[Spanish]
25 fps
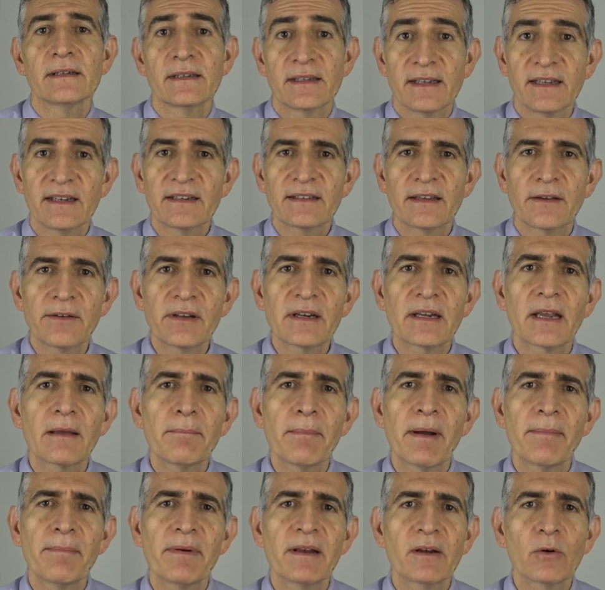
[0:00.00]
¿Quieres saber qué
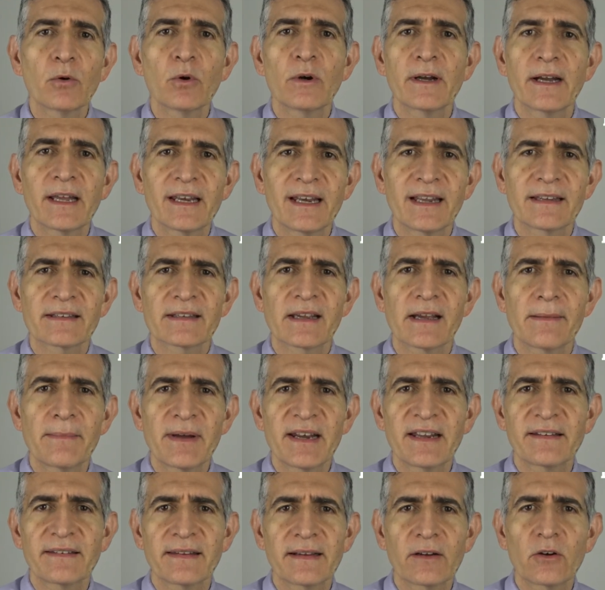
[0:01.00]
papel juegan las
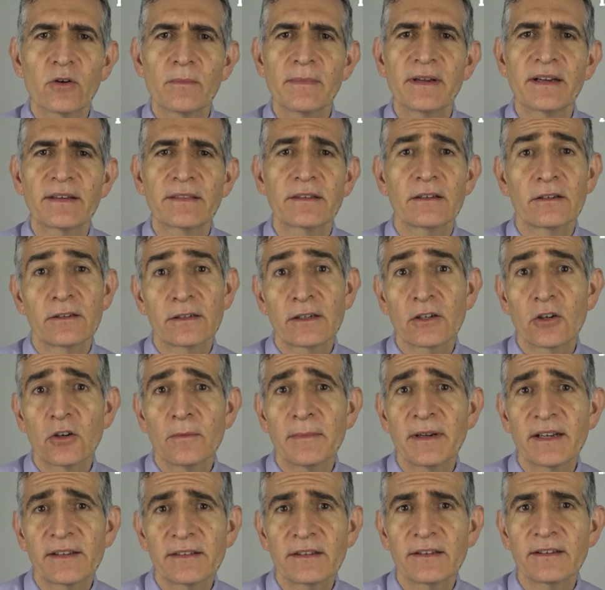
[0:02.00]
cámaras de comercio en
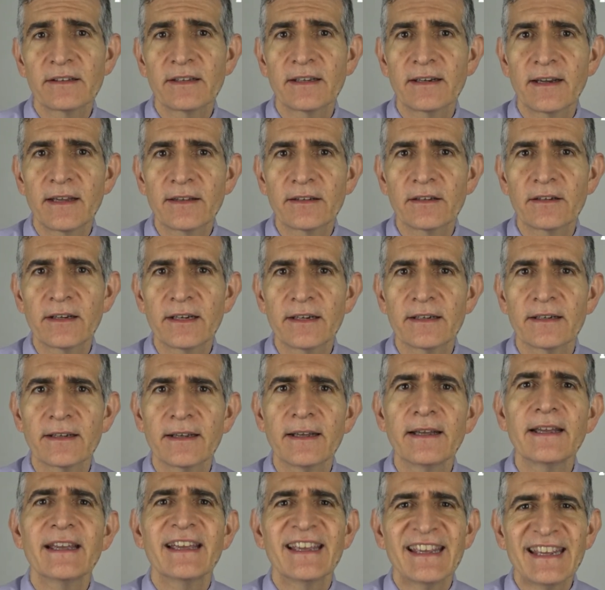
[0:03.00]
comercio internacional?
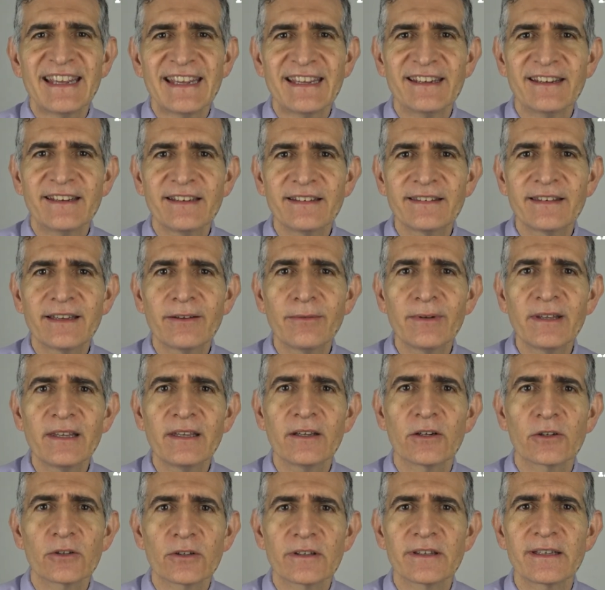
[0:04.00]
En este
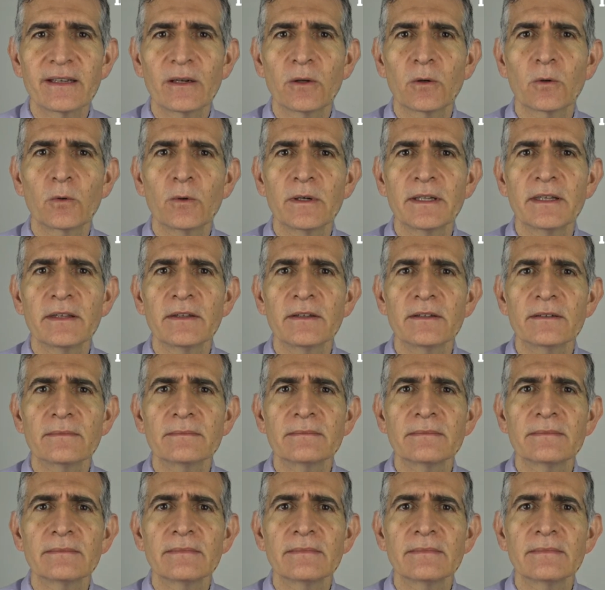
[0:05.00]
vídeo te lo cuento.